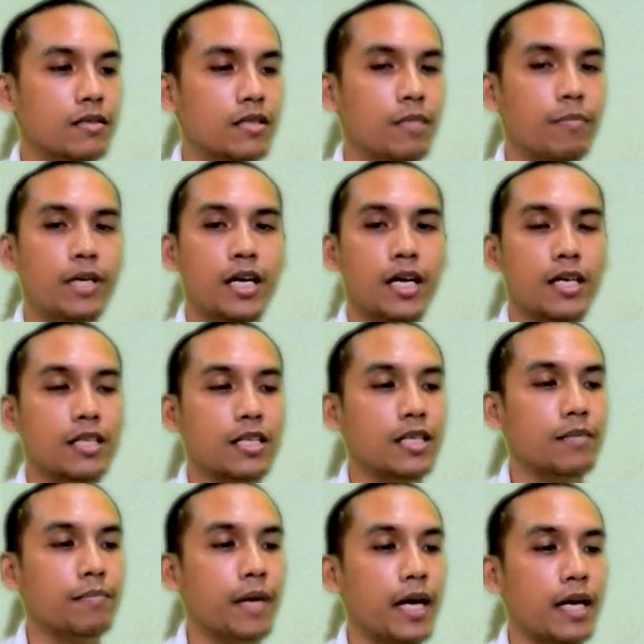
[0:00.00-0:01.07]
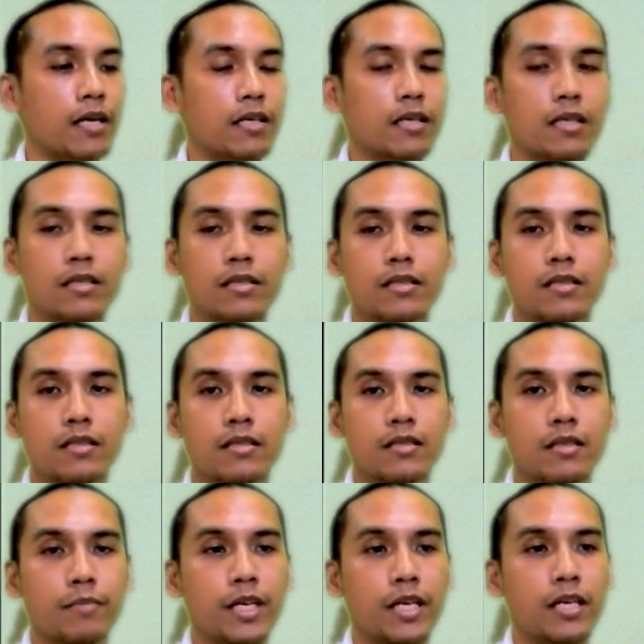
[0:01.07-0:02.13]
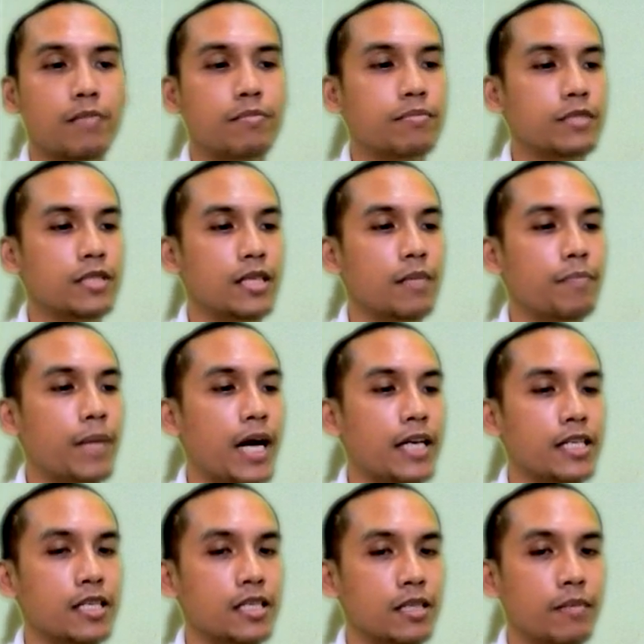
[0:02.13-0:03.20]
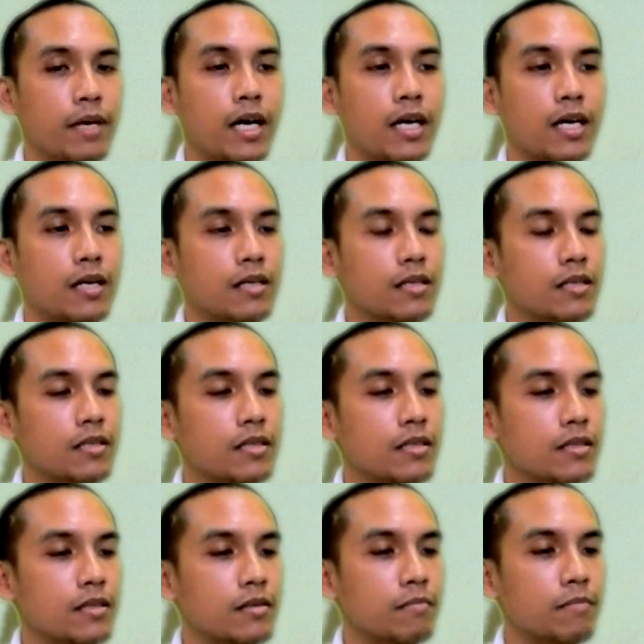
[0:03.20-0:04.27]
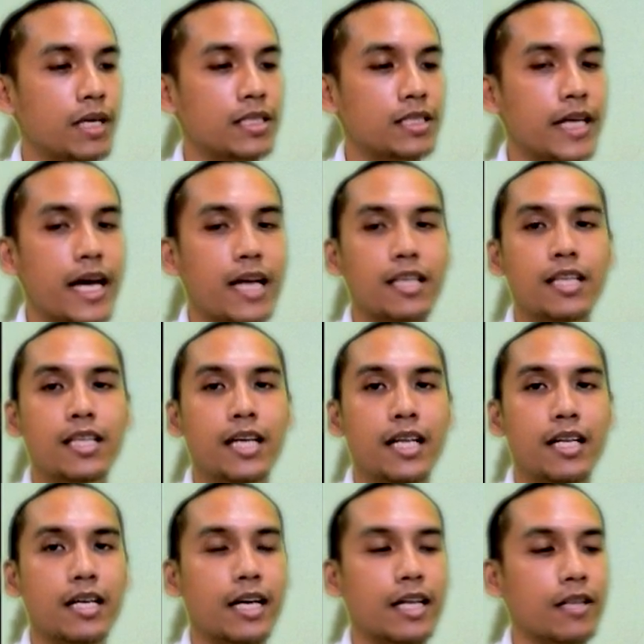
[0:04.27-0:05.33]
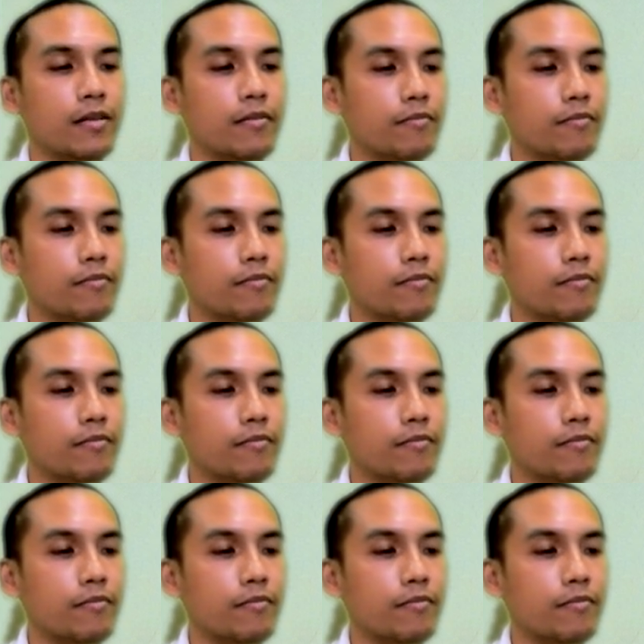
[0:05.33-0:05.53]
จะเบื่อกันเกินไปก็จะมีคลิปศิลปะอย่างอื่นมามาแทรกเรื่อย ๆแล้วกัน